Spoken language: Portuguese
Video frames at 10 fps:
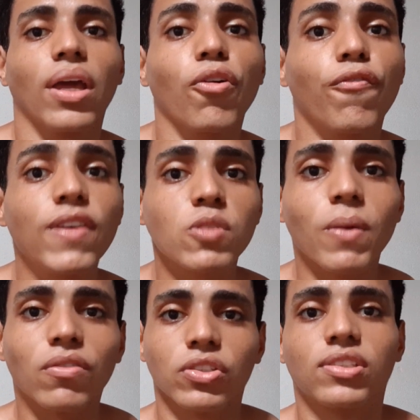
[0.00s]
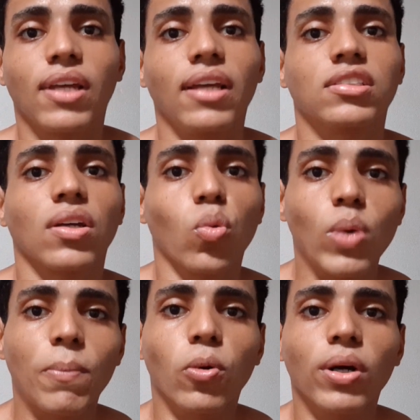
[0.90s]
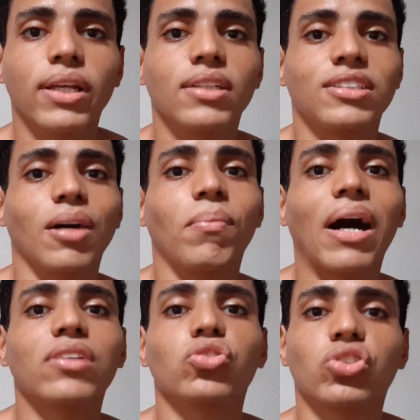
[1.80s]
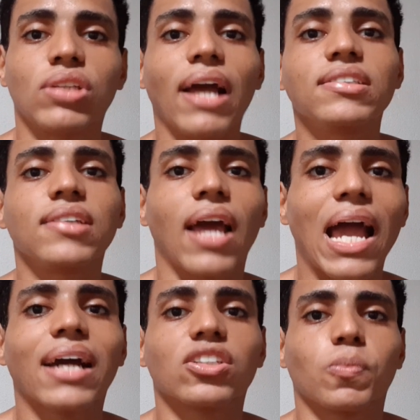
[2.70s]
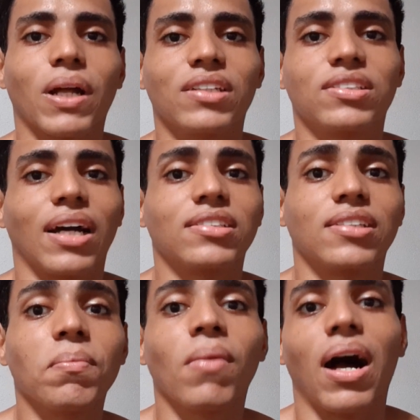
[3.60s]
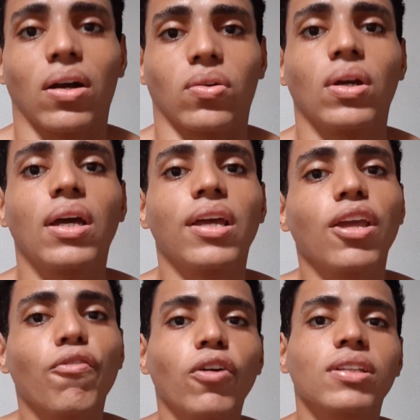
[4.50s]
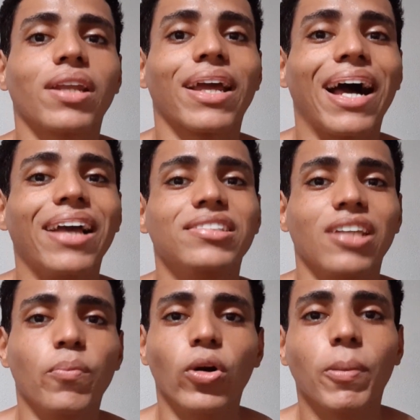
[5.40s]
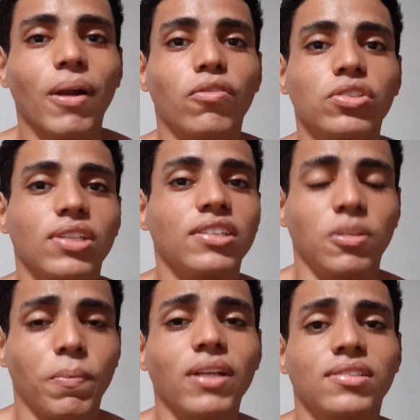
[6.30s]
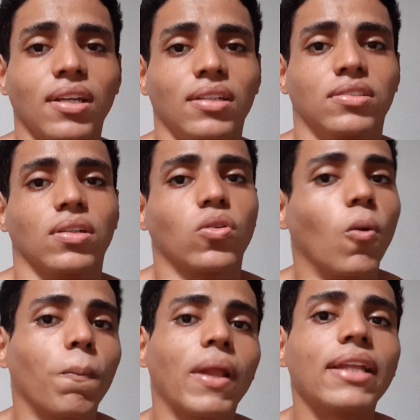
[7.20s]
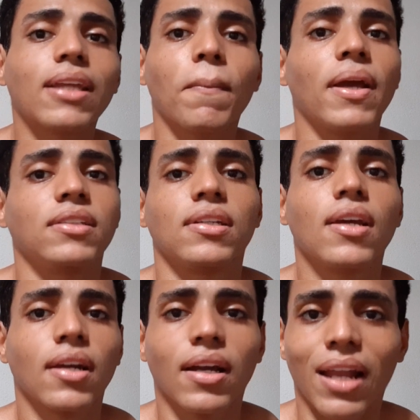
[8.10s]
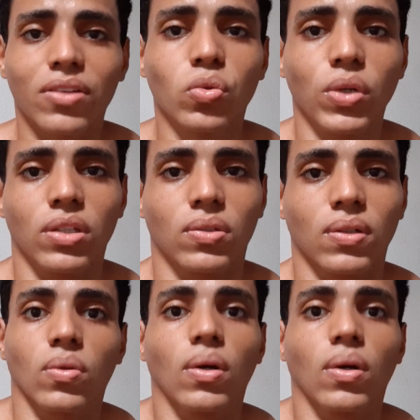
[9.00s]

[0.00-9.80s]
Eu fiz para vocês um e-book chamado 7 regras para deixar de ser magro, e eu vou entregar esse e-book para vocês de presente, completamente gratuito.